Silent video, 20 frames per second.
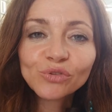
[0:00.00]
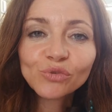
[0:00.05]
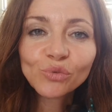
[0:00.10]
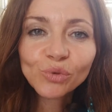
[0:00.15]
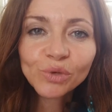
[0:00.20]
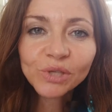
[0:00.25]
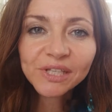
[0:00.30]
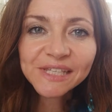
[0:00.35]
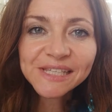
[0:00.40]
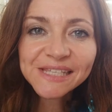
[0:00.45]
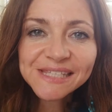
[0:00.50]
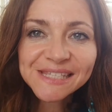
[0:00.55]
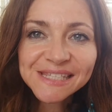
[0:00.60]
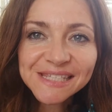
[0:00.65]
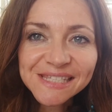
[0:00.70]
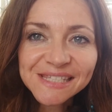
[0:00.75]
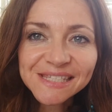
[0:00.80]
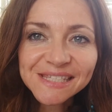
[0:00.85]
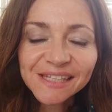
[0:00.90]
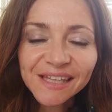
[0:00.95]
donc
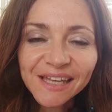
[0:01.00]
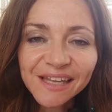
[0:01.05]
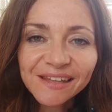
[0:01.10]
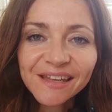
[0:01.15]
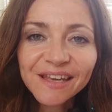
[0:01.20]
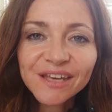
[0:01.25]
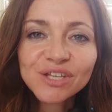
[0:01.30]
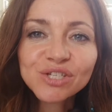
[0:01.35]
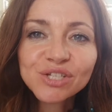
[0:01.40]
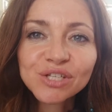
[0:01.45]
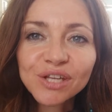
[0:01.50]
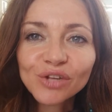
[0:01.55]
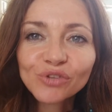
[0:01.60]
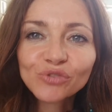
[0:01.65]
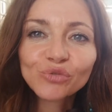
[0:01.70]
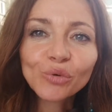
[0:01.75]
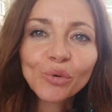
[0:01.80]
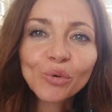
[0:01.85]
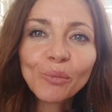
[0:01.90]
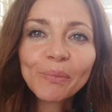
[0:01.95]
ici c'est Nadège,
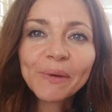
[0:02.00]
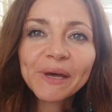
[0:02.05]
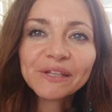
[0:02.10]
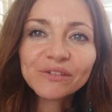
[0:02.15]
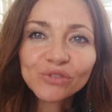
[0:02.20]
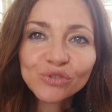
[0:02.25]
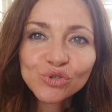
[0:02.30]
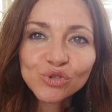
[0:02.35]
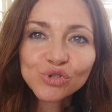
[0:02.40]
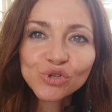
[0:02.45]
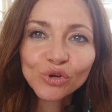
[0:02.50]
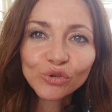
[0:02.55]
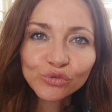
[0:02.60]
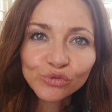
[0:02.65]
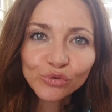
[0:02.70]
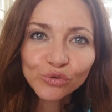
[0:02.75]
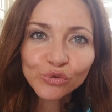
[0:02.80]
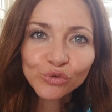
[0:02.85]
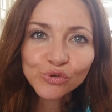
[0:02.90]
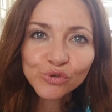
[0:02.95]
naturopathe,
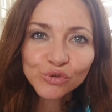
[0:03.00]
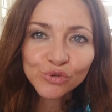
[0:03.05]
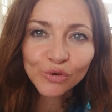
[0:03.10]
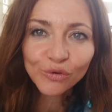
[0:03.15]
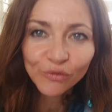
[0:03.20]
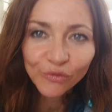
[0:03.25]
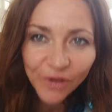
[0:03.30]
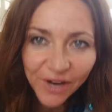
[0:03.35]
chanteuse.